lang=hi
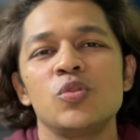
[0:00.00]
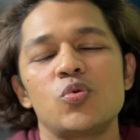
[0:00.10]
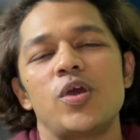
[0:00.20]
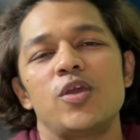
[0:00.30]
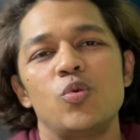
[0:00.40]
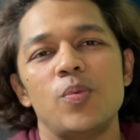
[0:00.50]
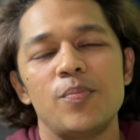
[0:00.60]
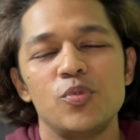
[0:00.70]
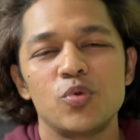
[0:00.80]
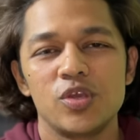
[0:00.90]
तो आई होप
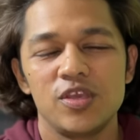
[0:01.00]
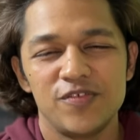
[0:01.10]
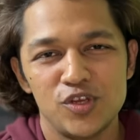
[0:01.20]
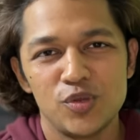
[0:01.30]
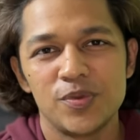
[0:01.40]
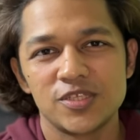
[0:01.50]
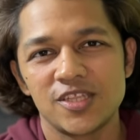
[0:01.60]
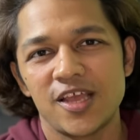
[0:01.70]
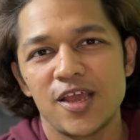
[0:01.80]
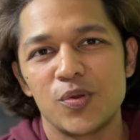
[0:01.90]
आप लोगों को ये वीडियो
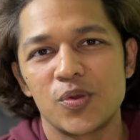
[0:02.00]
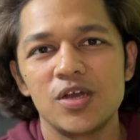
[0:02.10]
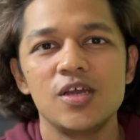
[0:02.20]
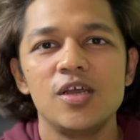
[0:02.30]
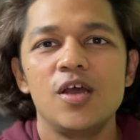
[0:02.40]
पसंद आया होगा